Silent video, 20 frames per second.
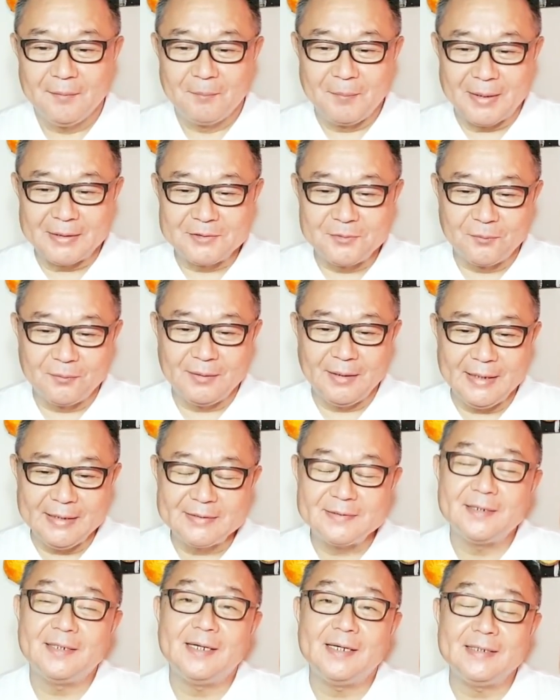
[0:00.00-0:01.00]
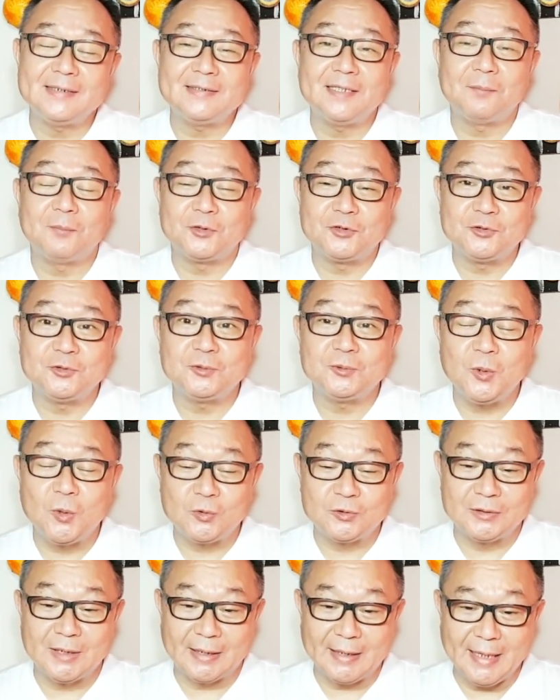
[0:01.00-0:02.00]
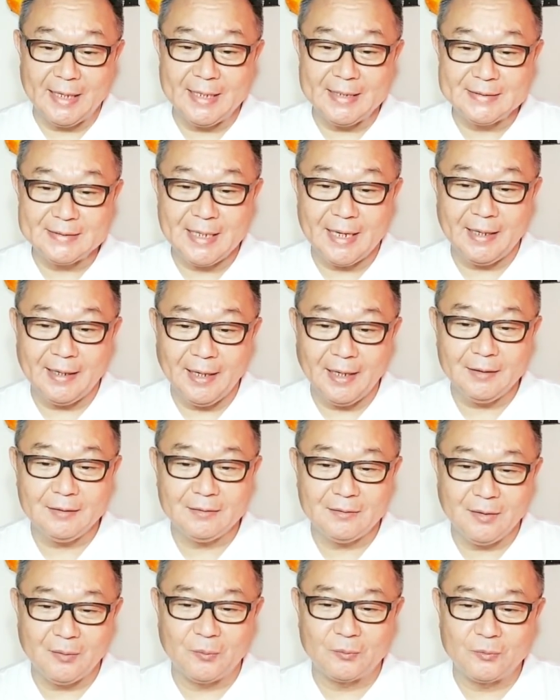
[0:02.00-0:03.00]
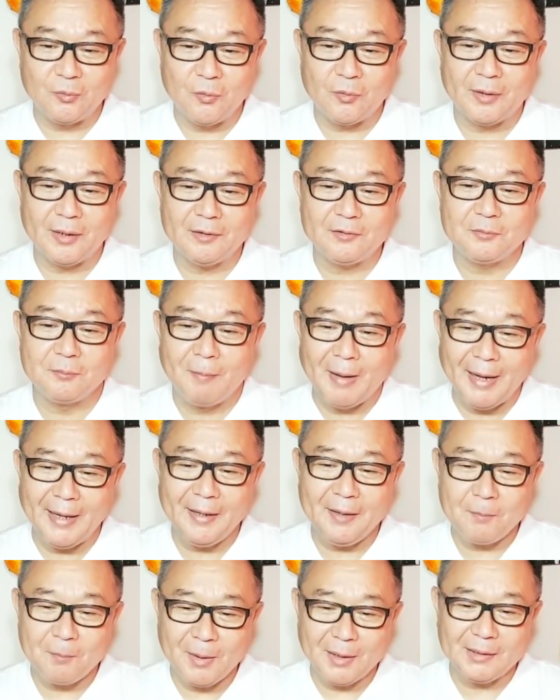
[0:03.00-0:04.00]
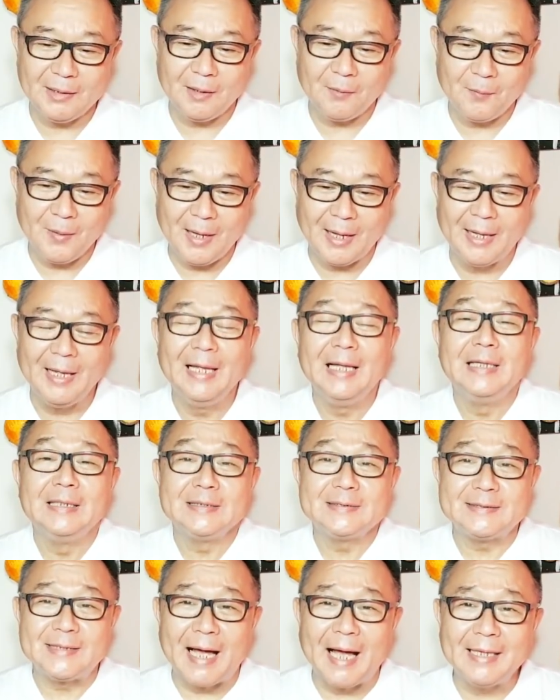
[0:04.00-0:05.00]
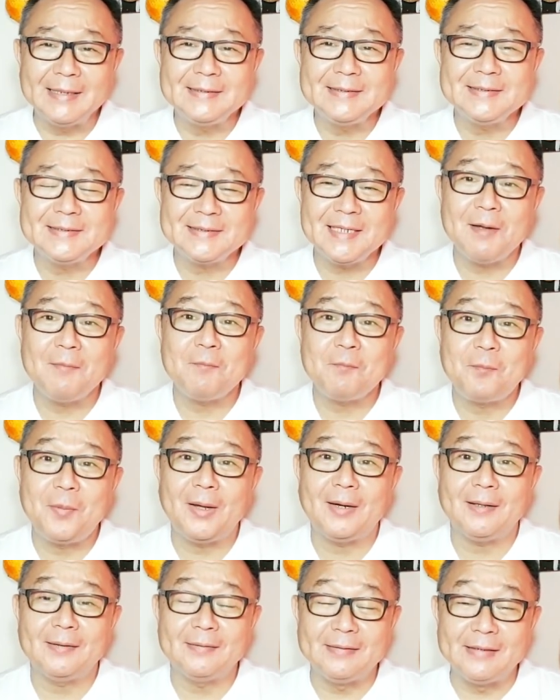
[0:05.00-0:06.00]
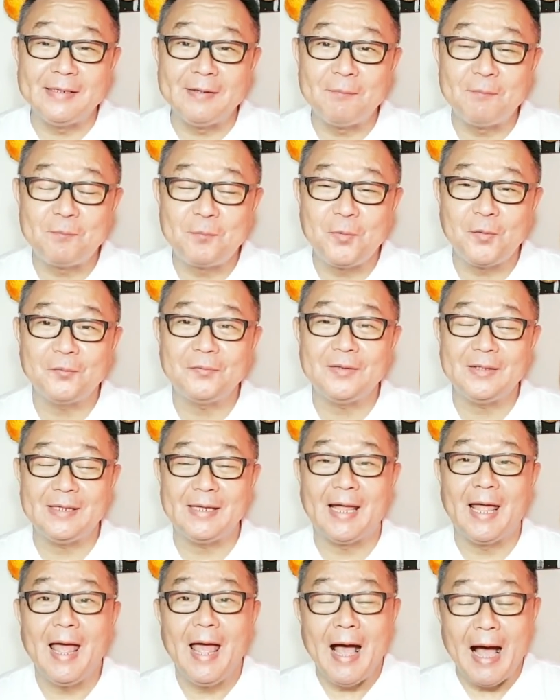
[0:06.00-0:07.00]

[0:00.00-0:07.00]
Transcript: まあそんないずれにしても中国が経済発展を遂げる前までは散々パラ日本に